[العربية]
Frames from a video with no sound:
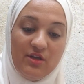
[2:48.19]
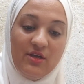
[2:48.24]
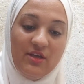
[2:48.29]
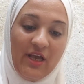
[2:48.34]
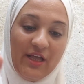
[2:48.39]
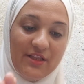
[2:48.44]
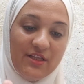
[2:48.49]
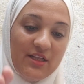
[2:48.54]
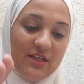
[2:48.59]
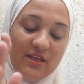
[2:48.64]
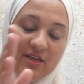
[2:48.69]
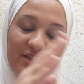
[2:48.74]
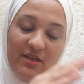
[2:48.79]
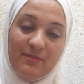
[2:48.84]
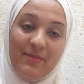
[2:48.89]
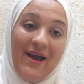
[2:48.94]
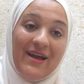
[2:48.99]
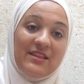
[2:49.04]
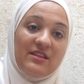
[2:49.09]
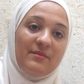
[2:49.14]
يعني آه،
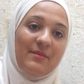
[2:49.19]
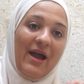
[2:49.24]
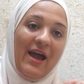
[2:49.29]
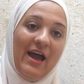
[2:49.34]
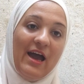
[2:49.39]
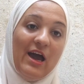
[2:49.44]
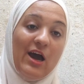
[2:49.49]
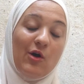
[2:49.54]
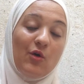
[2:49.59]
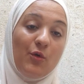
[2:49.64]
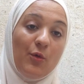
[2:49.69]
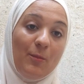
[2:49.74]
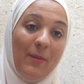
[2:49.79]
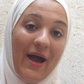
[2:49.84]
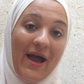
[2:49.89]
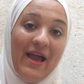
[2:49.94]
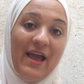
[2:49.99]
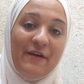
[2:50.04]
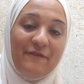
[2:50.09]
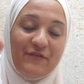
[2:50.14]
بعد ما حققوا
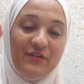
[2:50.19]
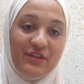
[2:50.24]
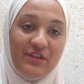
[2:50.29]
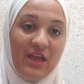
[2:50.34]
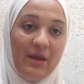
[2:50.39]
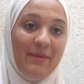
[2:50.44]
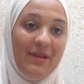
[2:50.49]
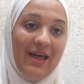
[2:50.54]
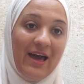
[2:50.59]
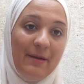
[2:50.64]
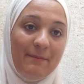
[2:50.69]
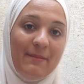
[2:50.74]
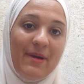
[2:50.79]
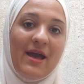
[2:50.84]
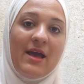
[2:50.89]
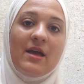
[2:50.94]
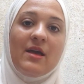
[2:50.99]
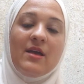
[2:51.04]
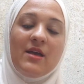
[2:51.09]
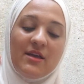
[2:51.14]
معاها في النيابة العامة